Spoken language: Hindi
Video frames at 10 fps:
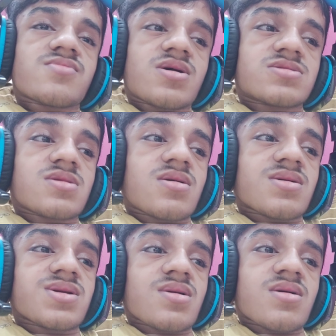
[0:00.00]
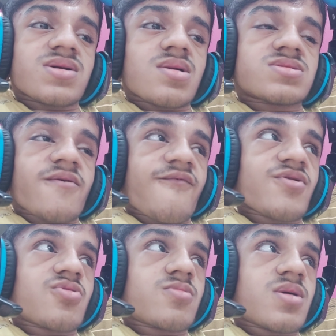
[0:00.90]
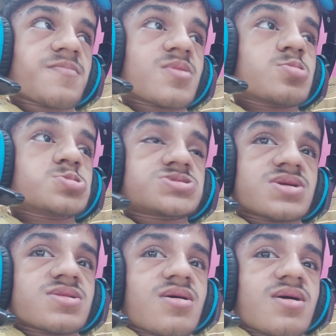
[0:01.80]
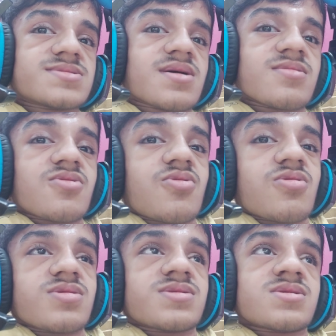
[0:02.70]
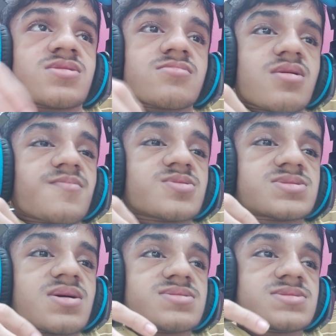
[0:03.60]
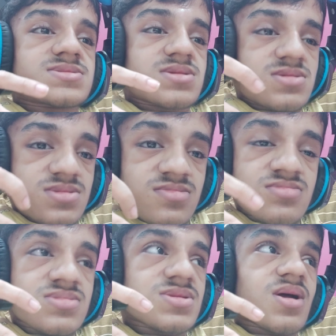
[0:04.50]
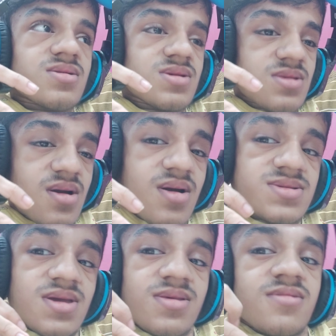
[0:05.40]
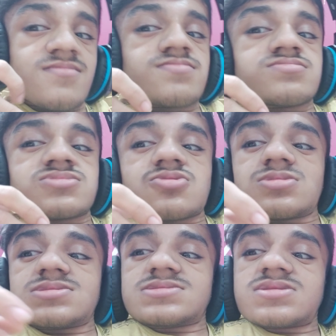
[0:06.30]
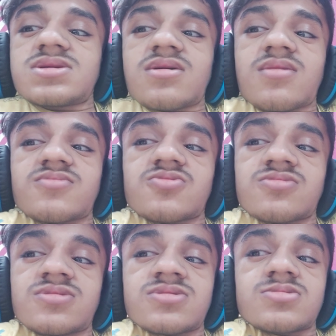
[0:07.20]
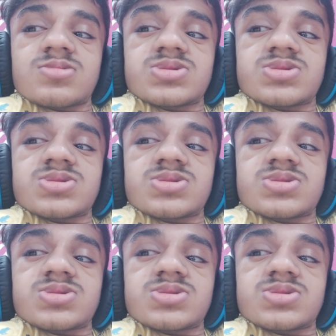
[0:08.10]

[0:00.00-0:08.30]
को भी ये बात लगा कि हाँ यार टफ़ी को वहाँ पे खुश नहीं रखा जा रहा और वहाँ पर उसका अच्छे से ध्यान नहीं रखा जा रहा तो इसलिए हम लोग